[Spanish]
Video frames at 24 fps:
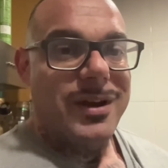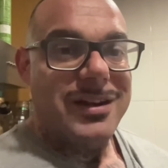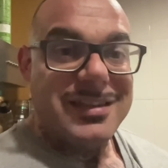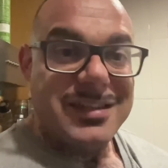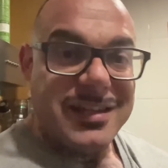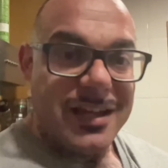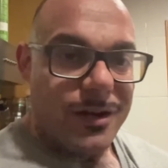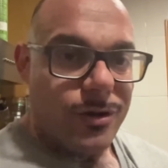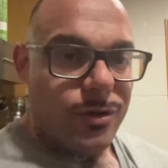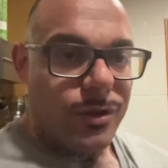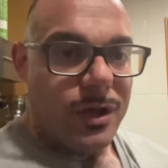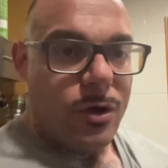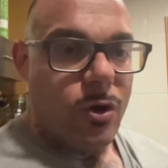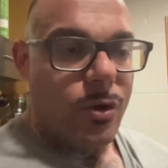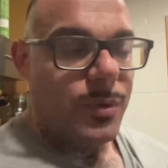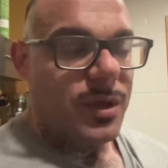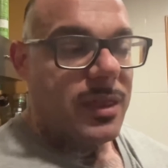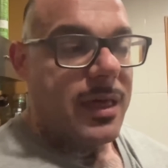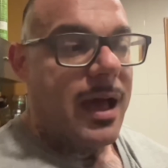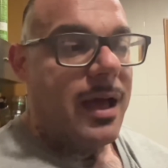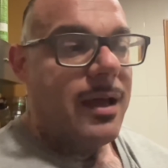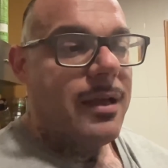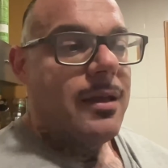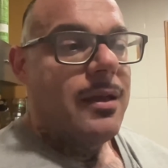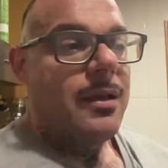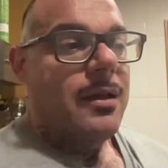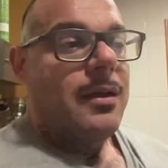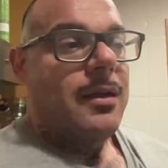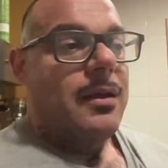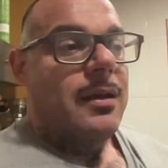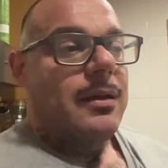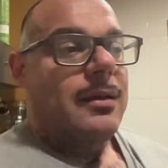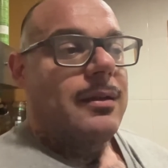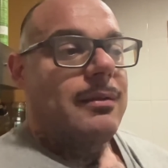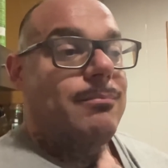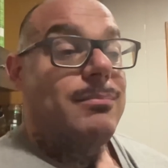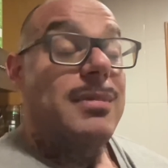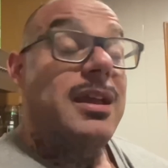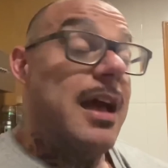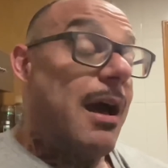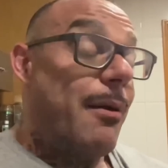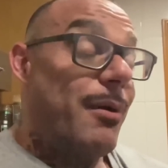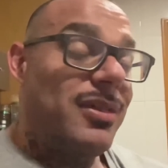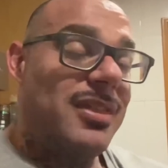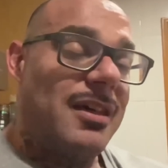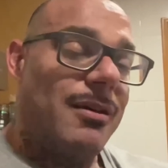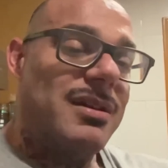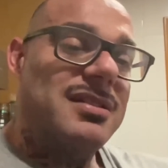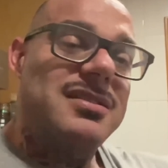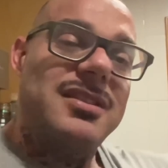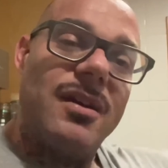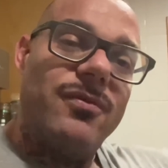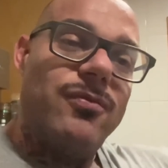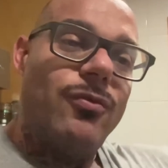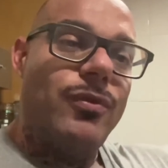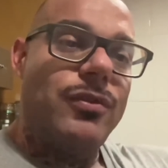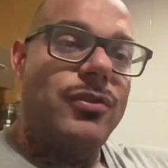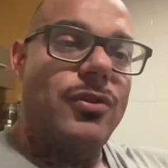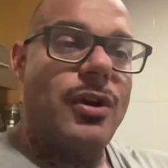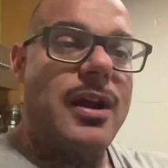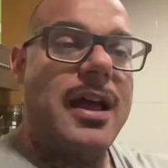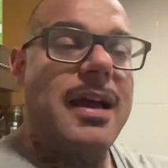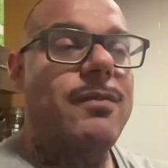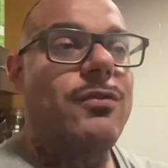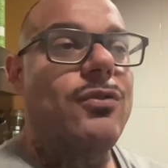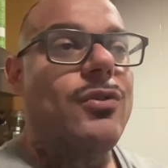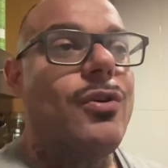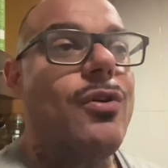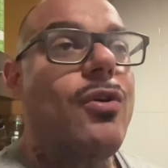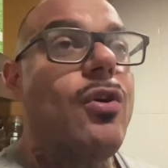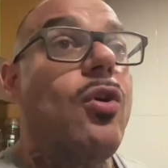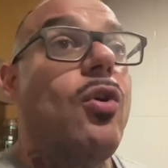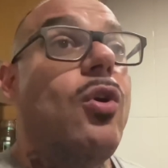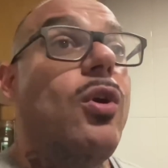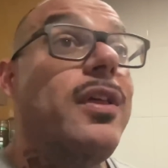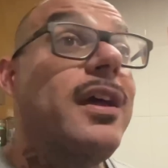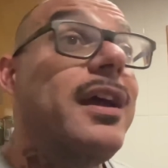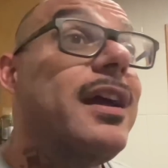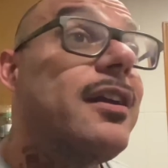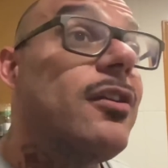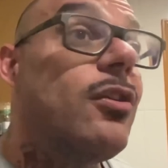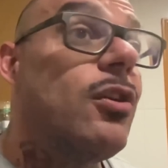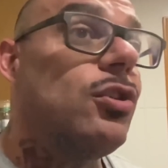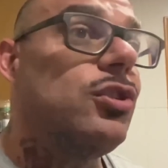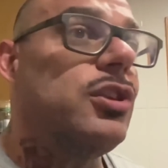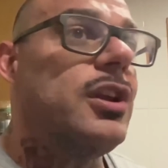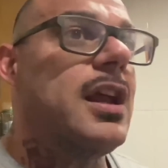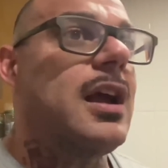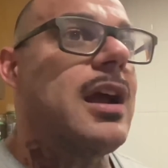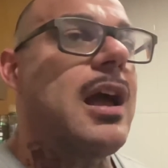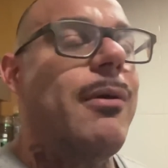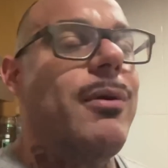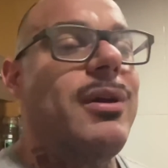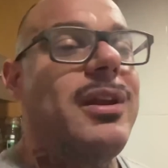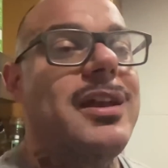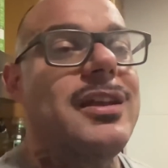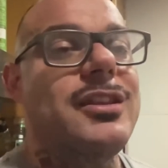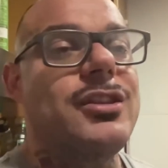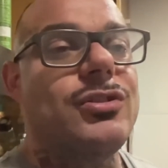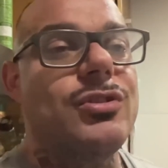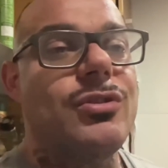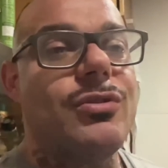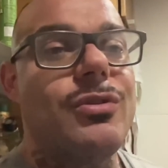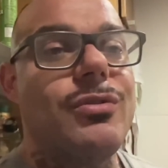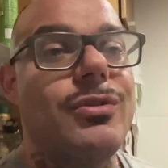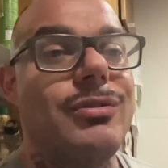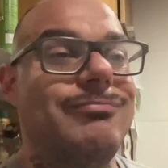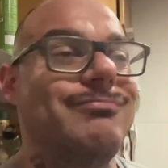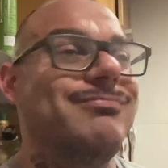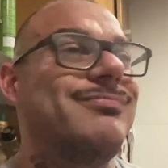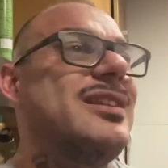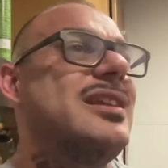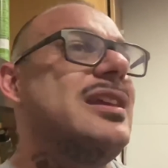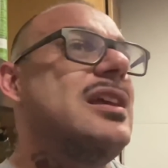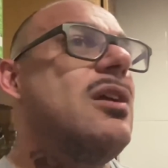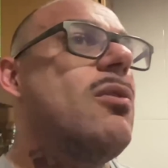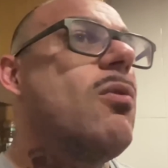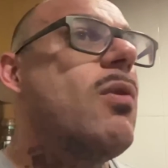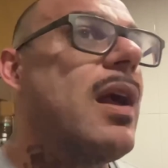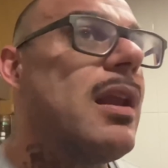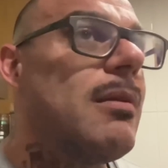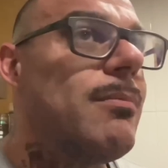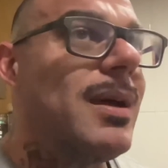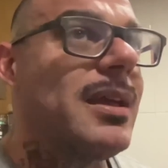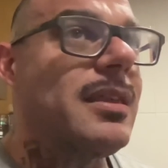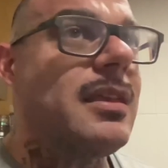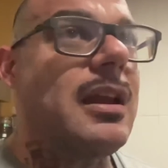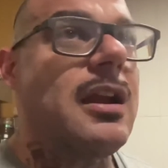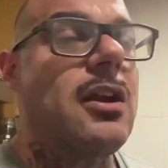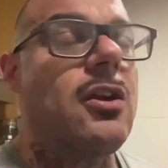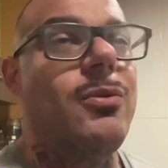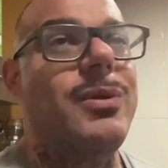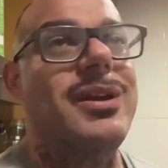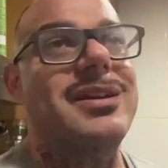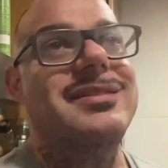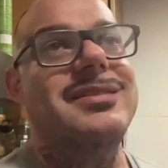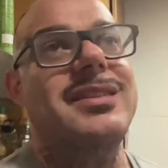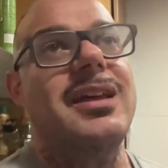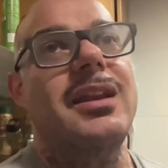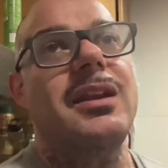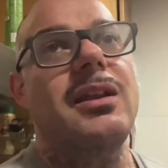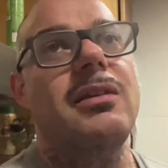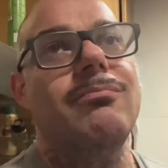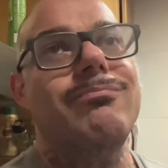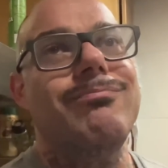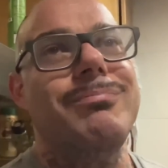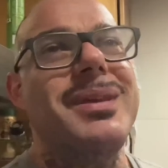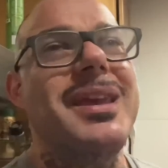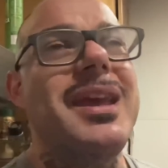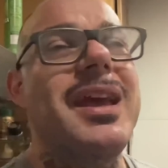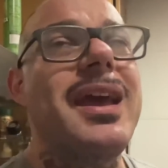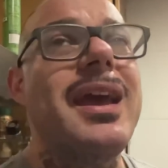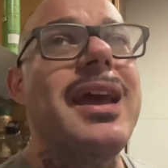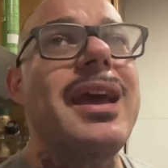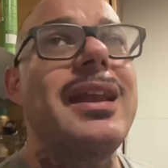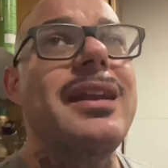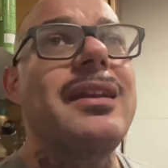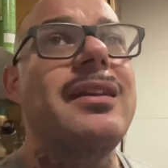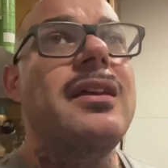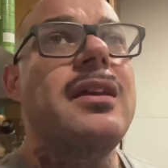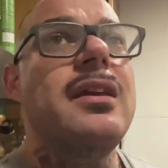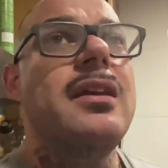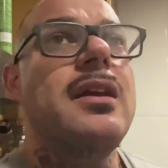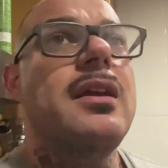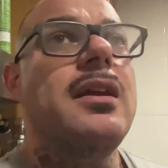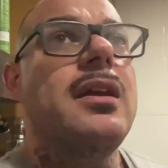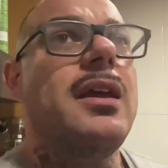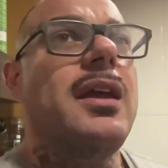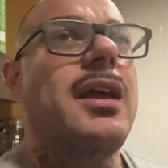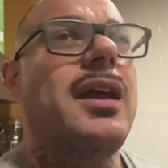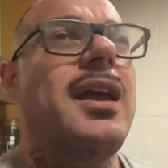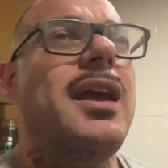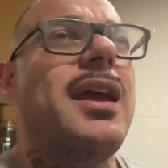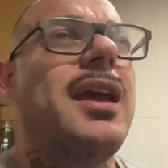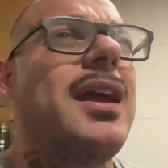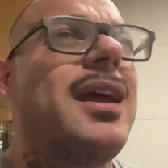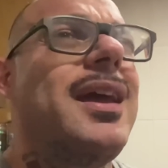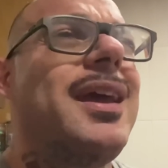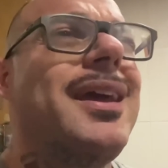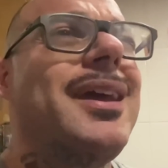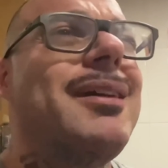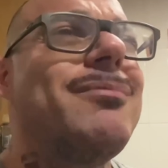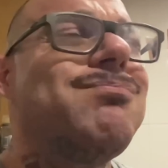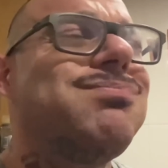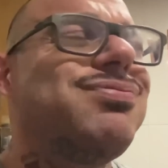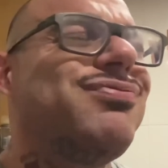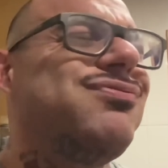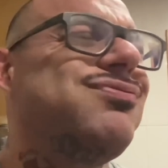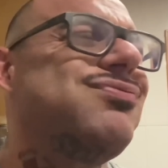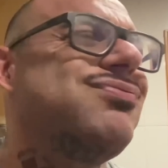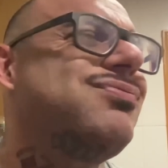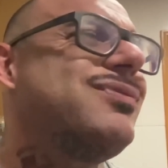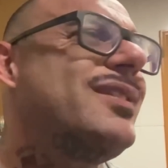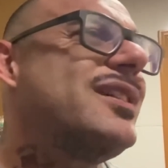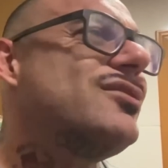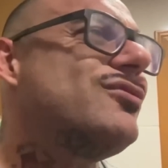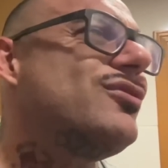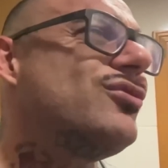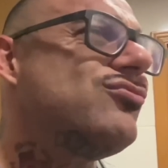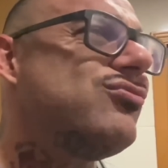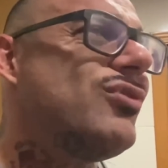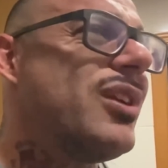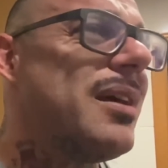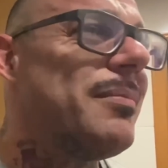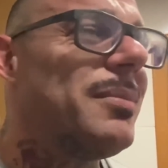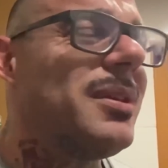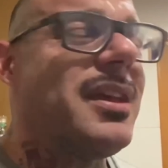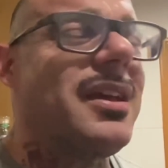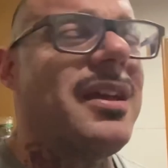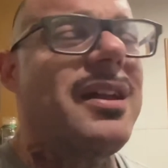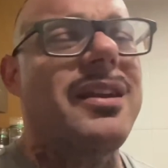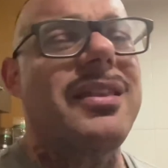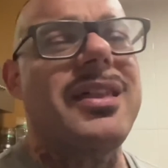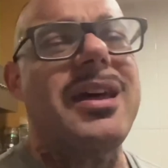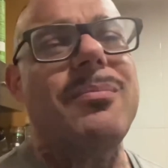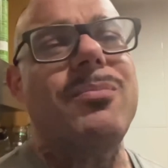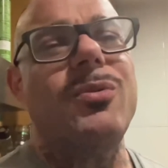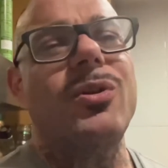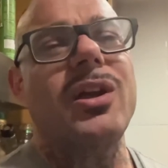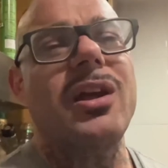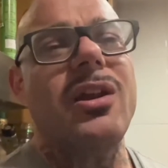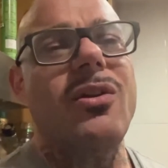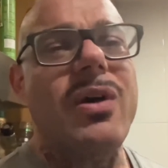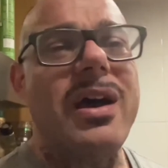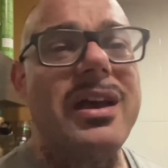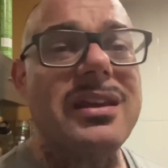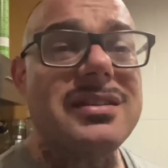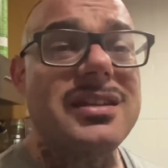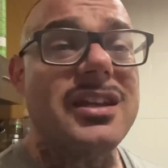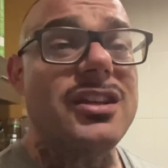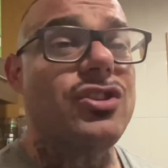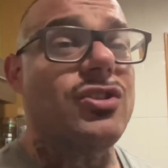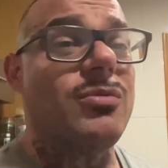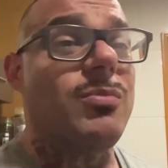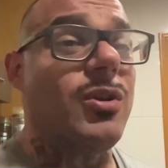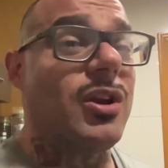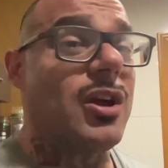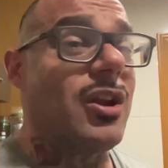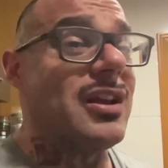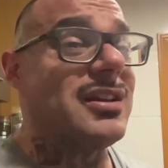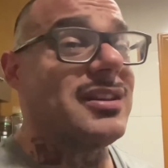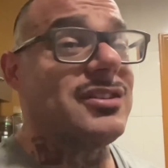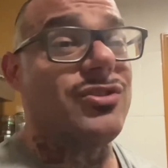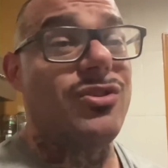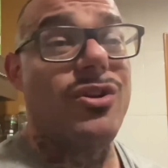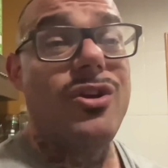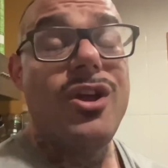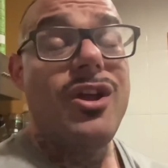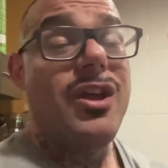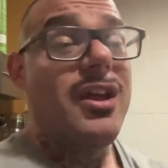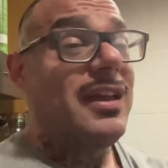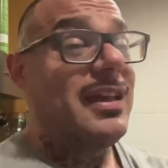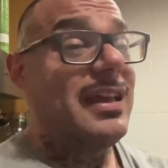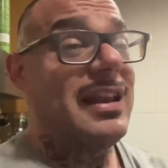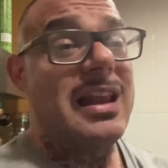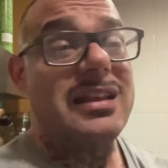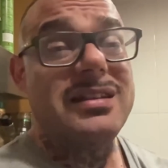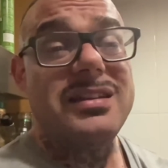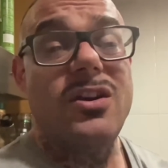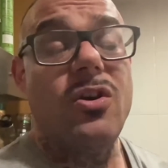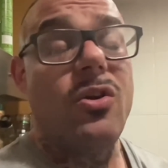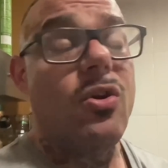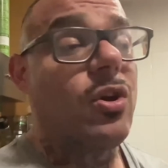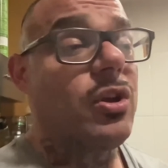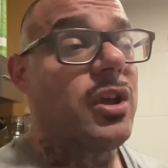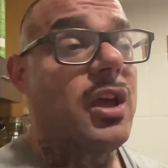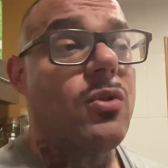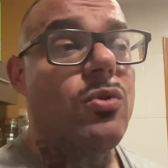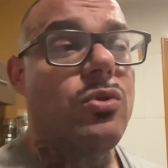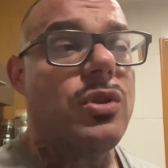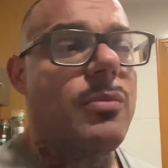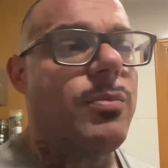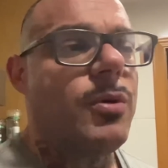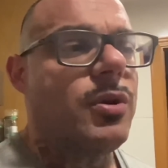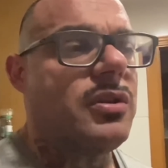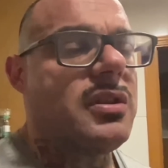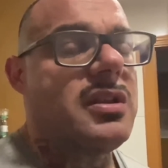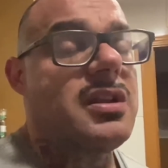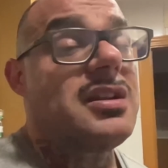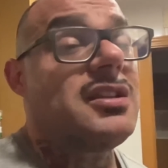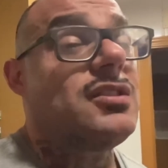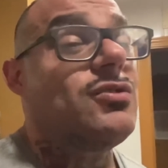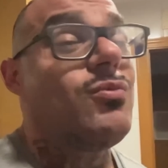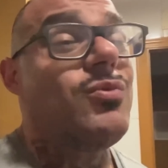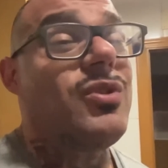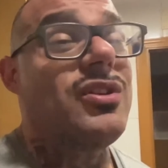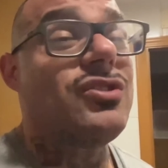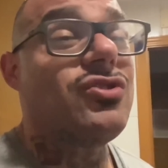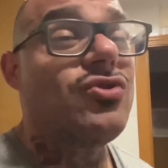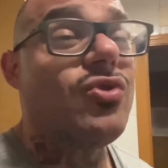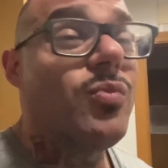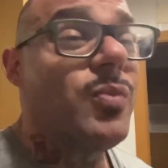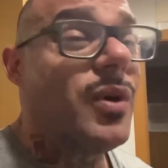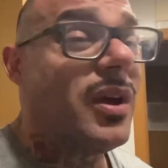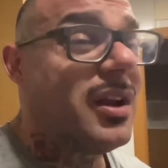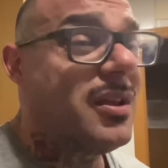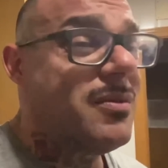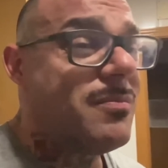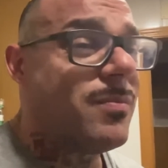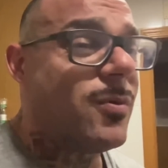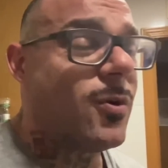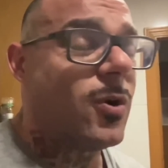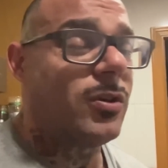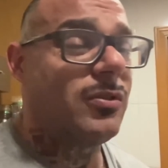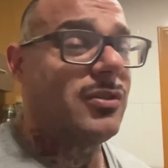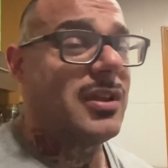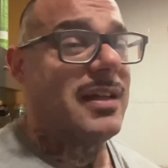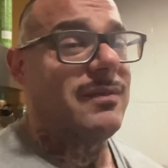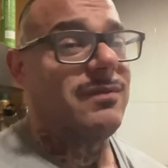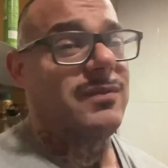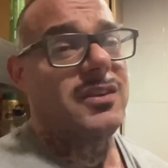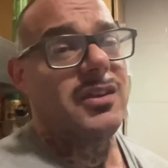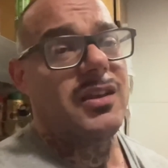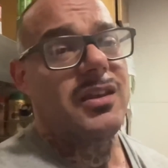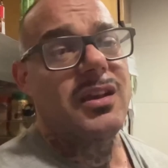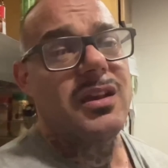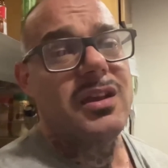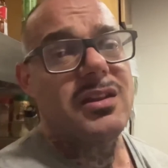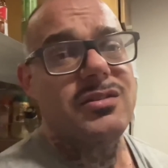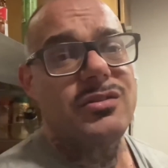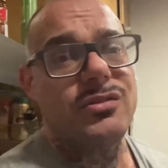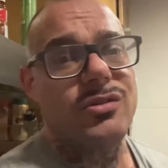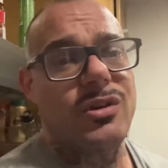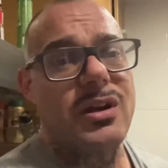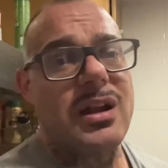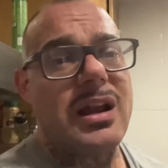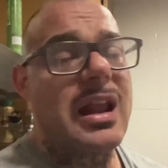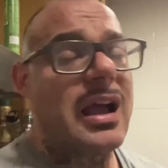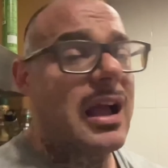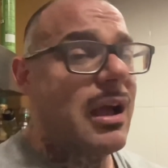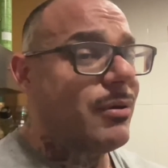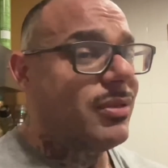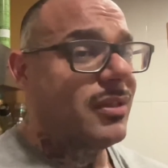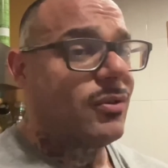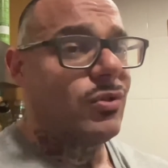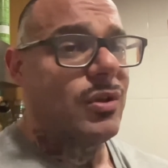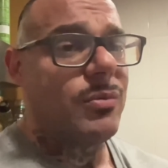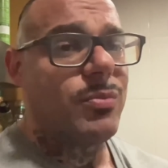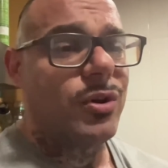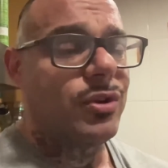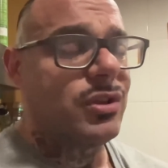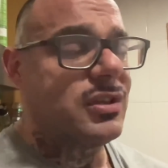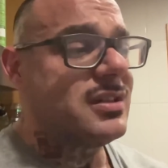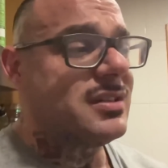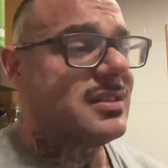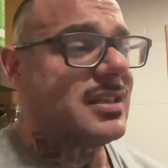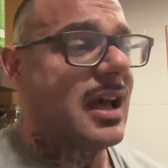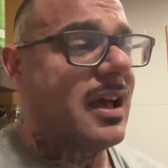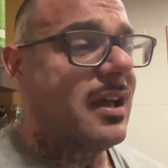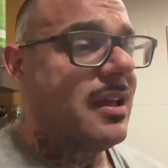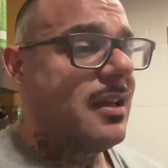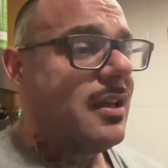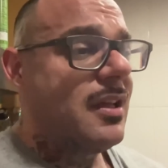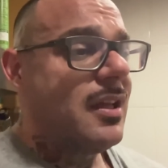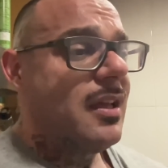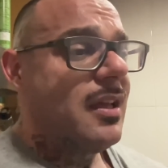lleno de comida, mi cabeza va a estar funcionando, joder, no lo tenía que haber hecho, igual mañana no voy a estar bien, eh, esto es una mierda, porque lo has hecho, porque lo has hecho. Y la psicología de un deportista es súper importante de gestionar. La cabeza de un deportista